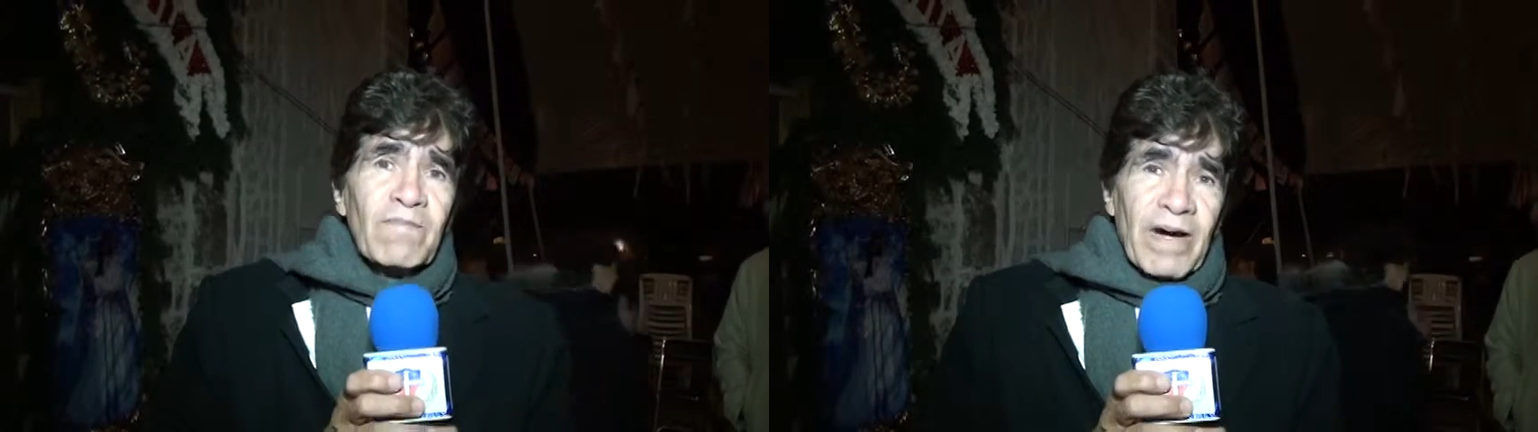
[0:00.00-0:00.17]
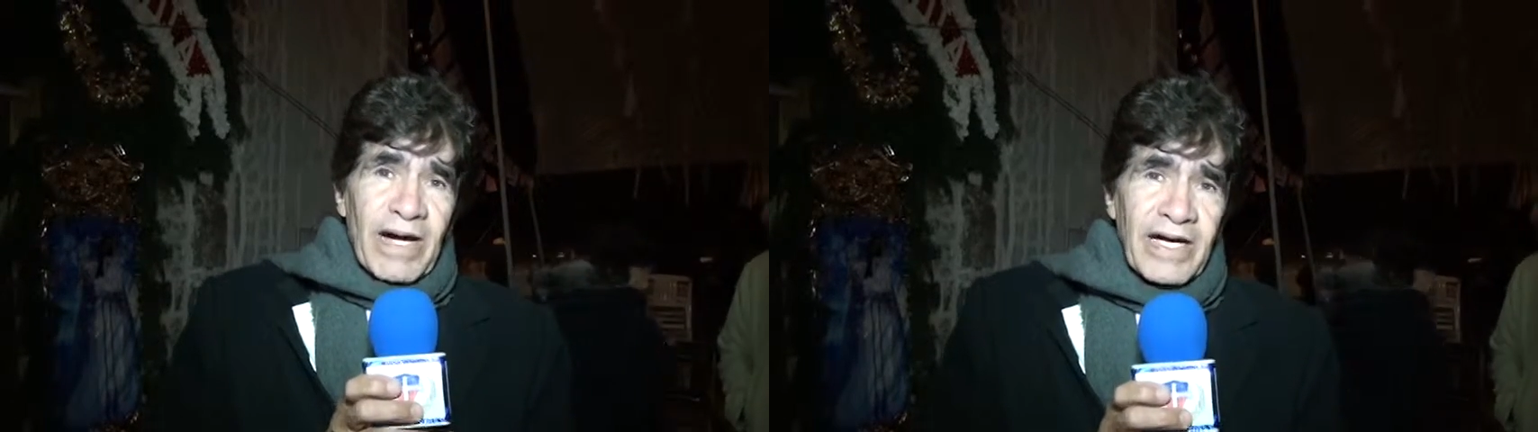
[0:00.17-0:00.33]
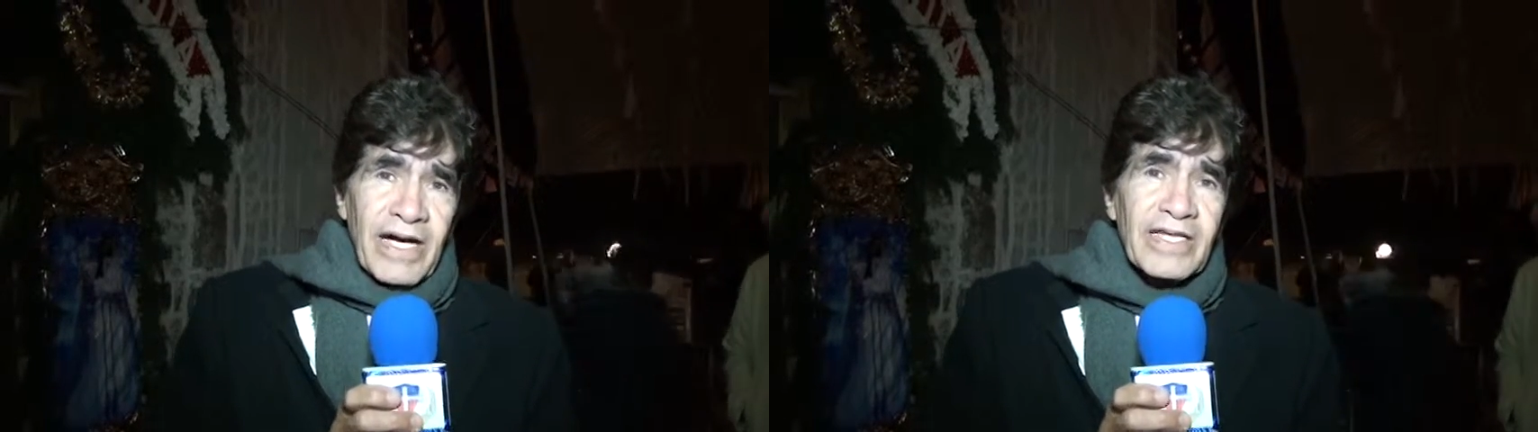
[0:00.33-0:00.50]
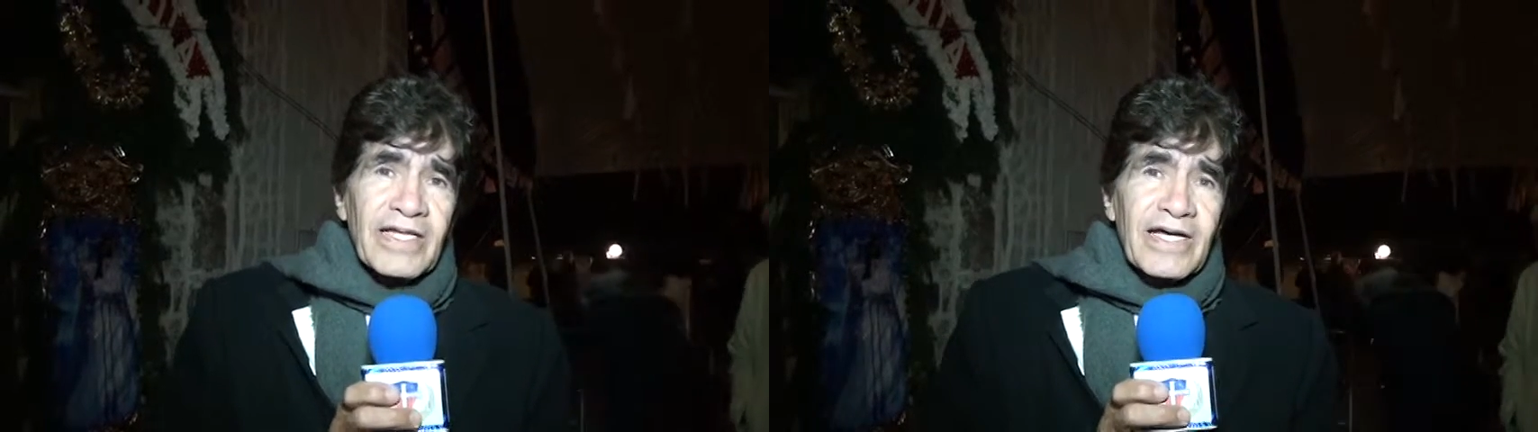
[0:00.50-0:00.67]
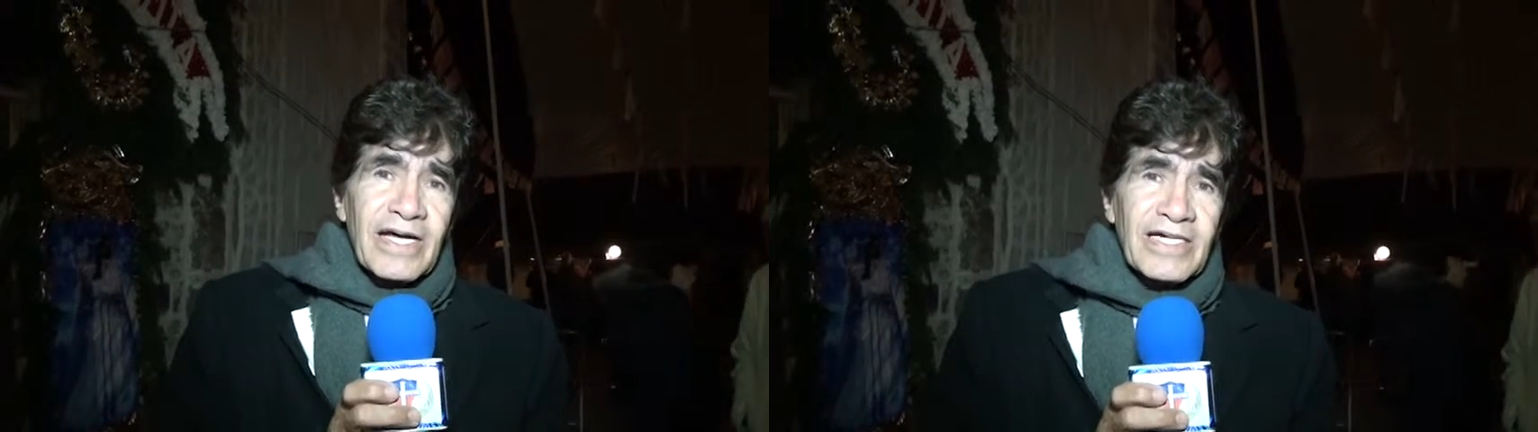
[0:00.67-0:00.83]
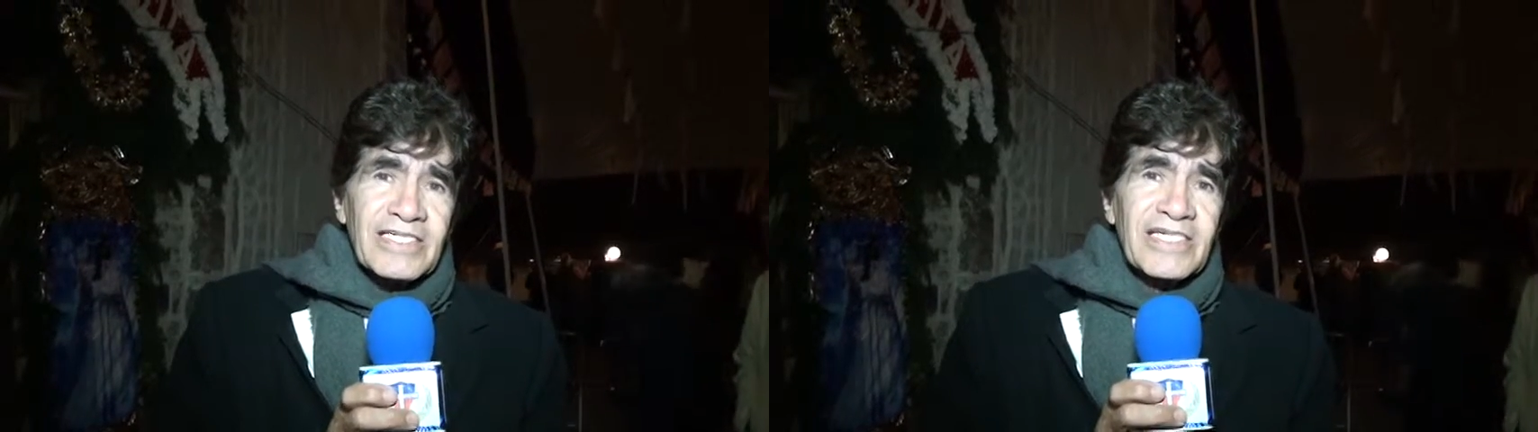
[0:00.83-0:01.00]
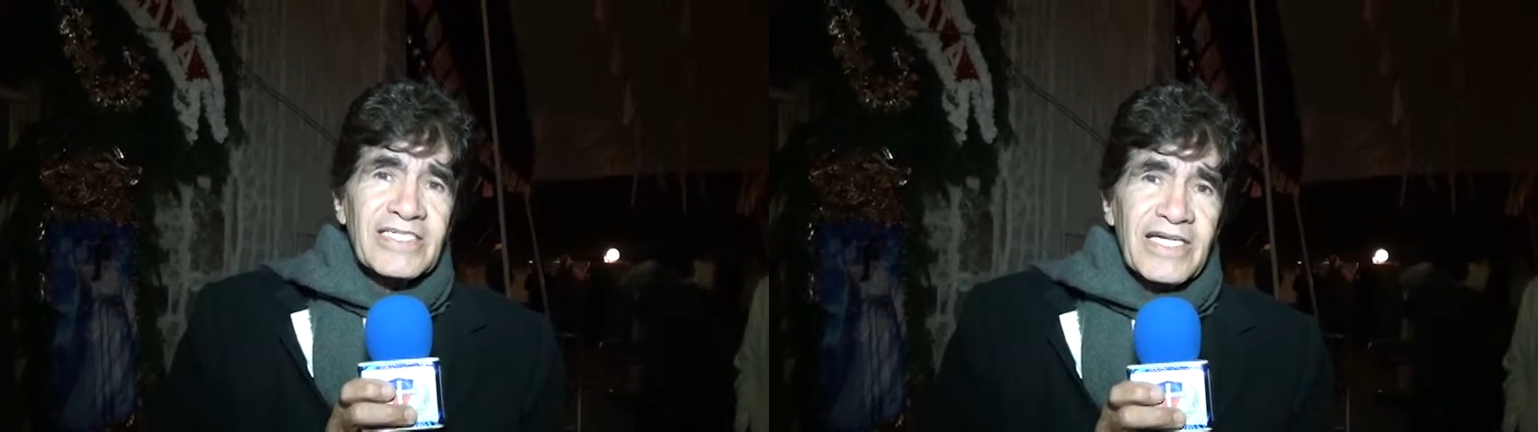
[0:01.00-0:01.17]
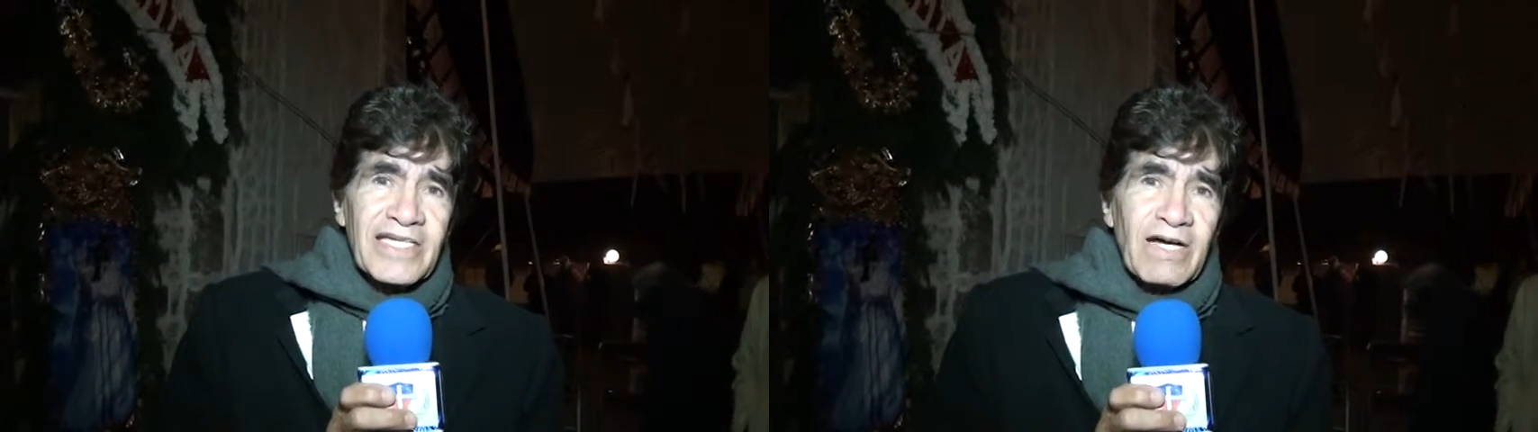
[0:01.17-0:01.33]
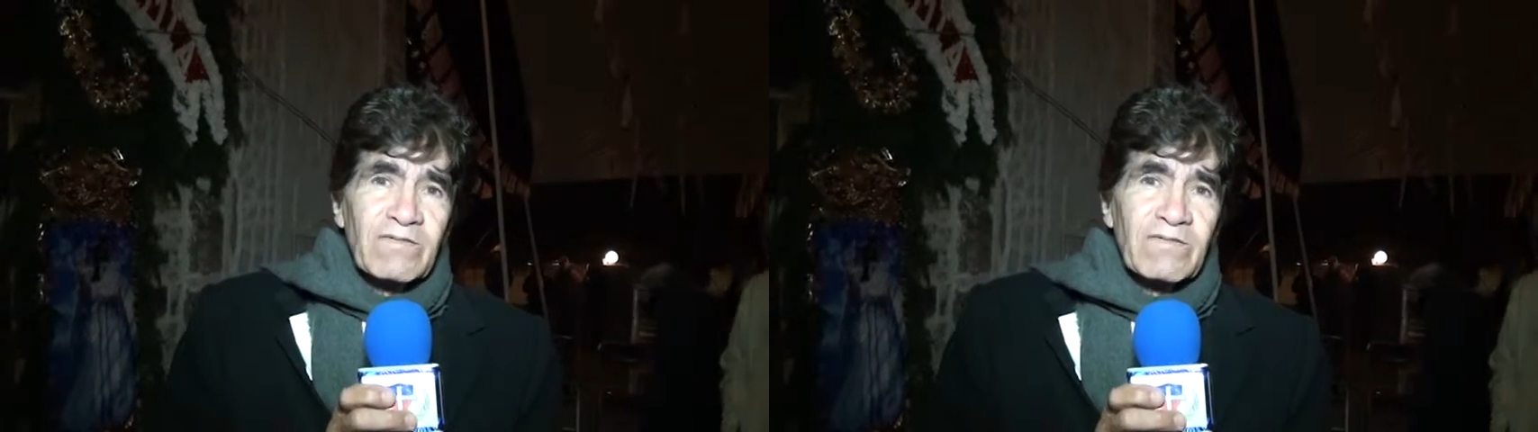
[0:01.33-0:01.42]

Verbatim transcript: para gente que necesita